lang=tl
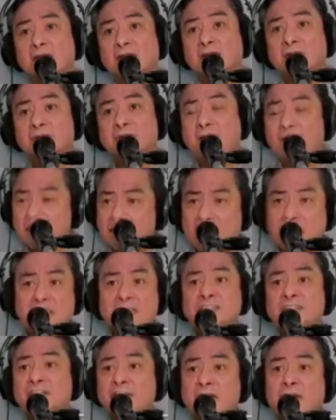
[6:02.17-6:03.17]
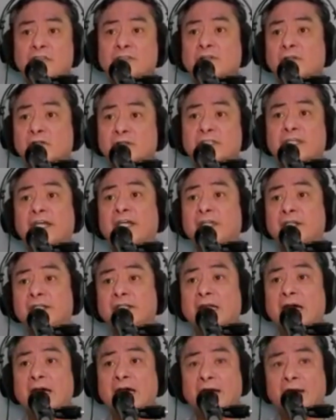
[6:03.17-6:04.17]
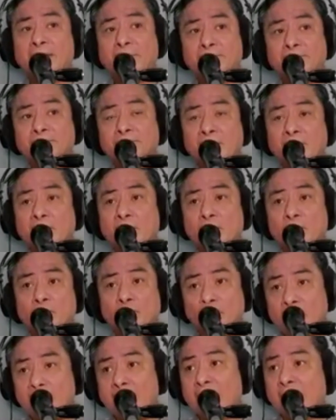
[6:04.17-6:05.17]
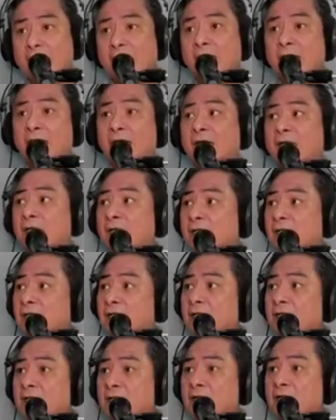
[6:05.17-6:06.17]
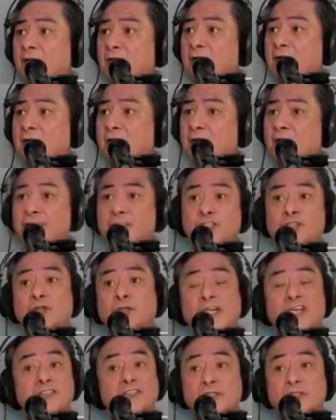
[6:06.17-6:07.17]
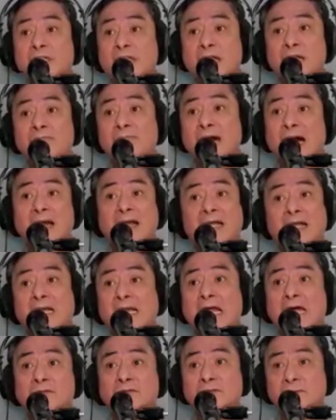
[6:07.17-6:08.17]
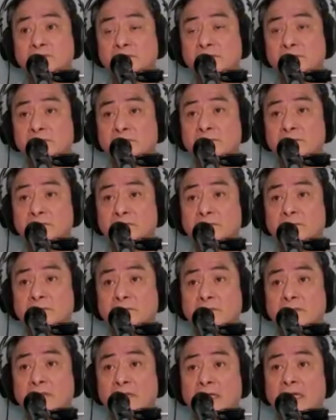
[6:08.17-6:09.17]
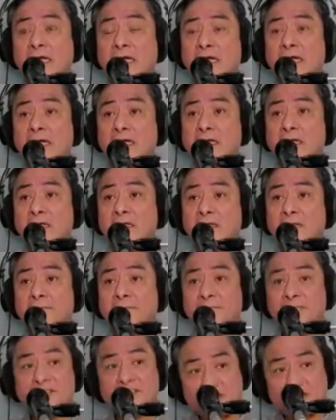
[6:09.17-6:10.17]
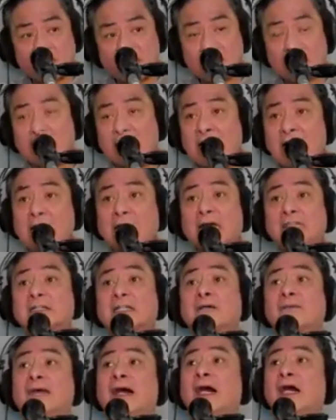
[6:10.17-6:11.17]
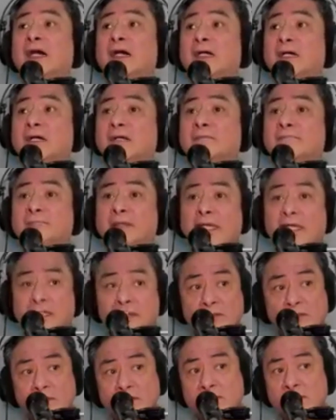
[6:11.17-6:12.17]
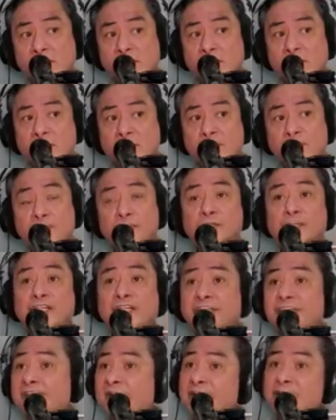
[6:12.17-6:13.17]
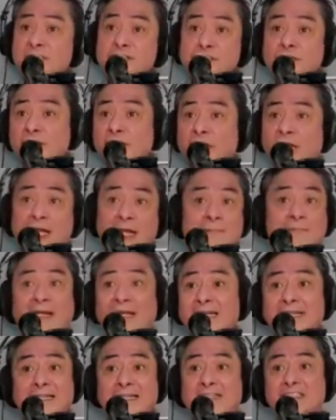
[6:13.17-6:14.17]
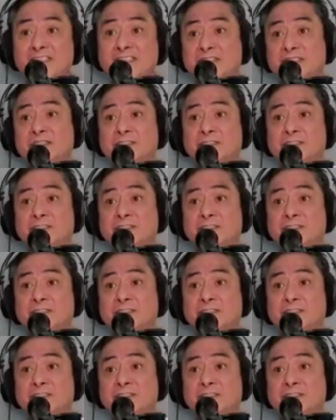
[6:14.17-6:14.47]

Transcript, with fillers: May mga senador din na kulang ang uh, educational background. Ha? Minsan nakakatawa pero yung intention nila malinis.